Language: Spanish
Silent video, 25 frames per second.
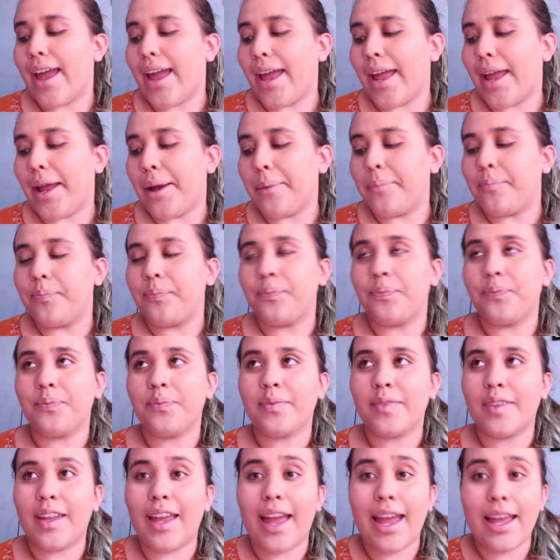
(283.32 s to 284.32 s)
Em,
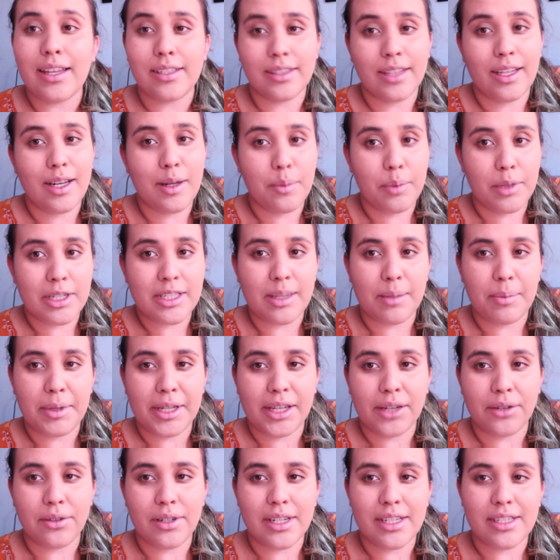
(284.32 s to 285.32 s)
esta le puedes
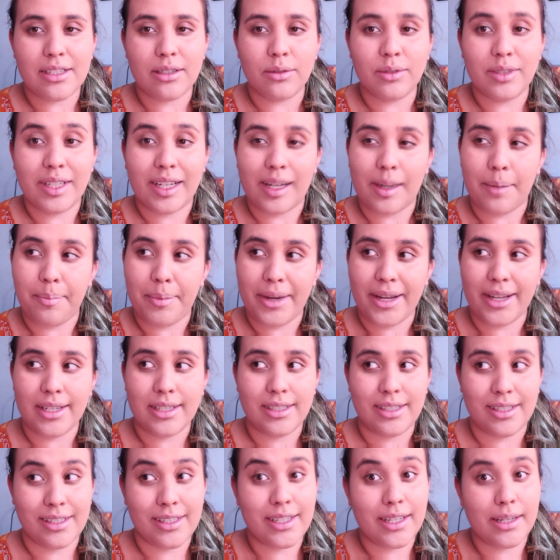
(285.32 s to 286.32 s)
aplicar una segunda capa
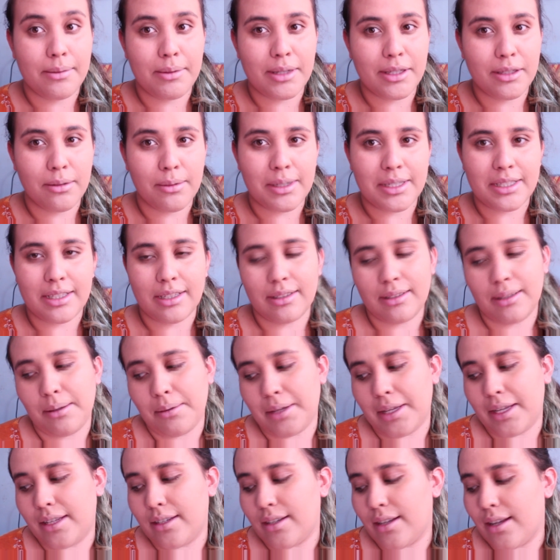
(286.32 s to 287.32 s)
y se sigue viendo
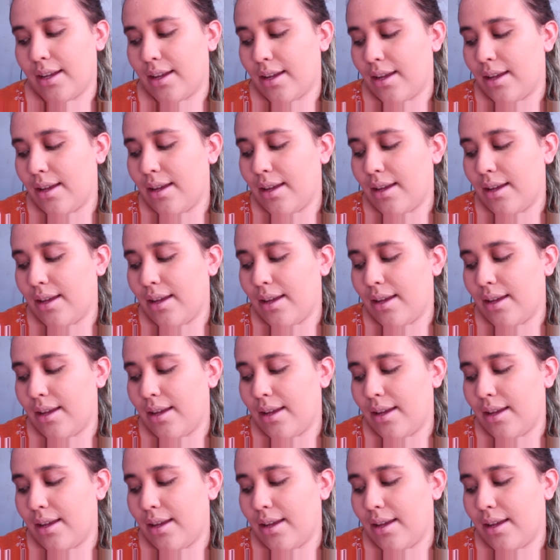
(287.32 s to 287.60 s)
bastante bien,